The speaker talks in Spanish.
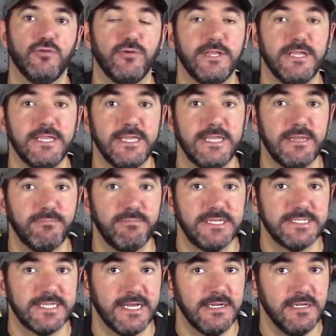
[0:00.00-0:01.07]
touring y en
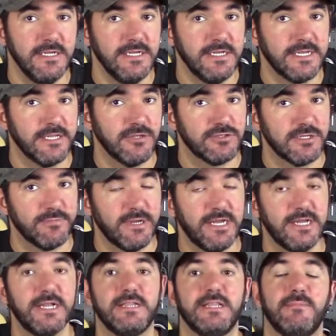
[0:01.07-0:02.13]
pista, que yo
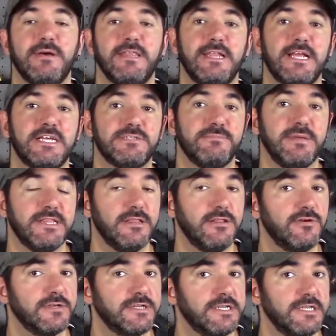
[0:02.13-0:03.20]
sepa, el tema de las
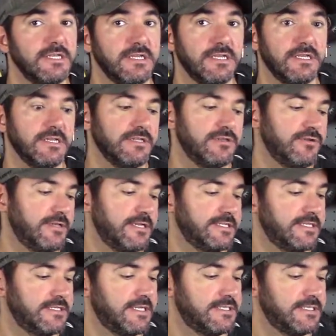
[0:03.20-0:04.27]
bedlock y
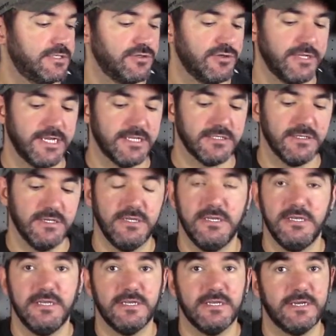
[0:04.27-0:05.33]
todas esas historias
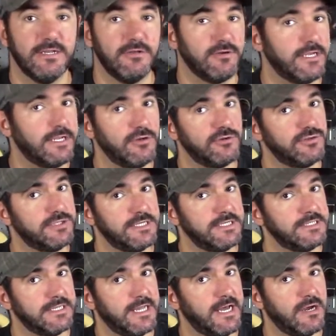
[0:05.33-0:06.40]
creo que no se
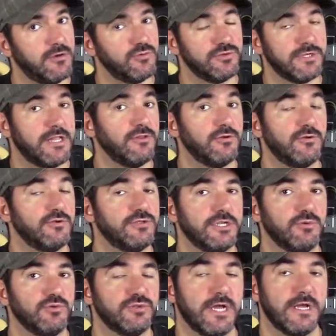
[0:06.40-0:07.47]
está usando, no
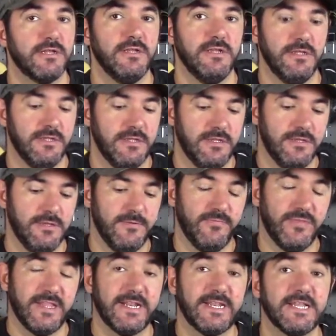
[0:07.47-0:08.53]
se usa.
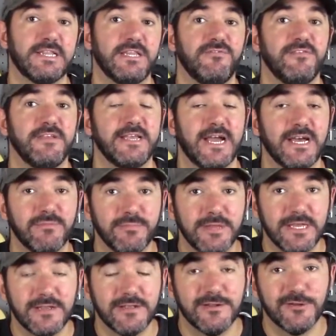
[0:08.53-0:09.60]

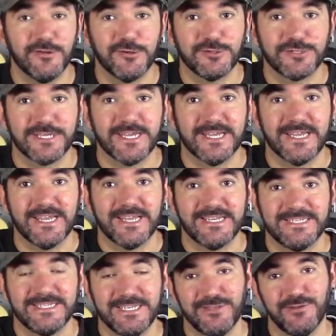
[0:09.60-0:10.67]
Rectificadme los
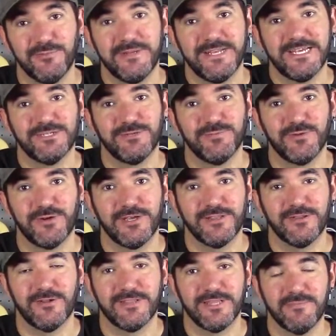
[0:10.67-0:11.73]
que sí domináis un
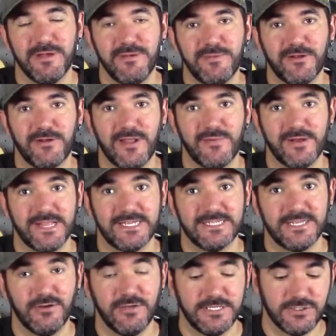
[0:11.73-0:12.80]
poquito el tema, pero la verdad
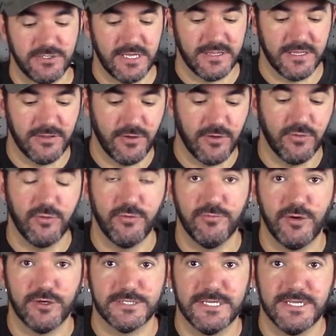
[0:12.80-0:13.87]
es que hoy estoy haciendo un
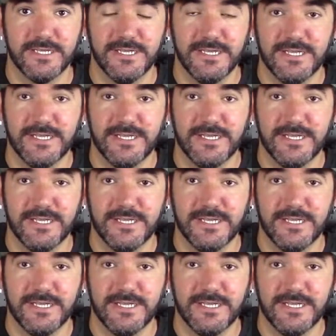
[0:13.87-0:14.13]
unboxing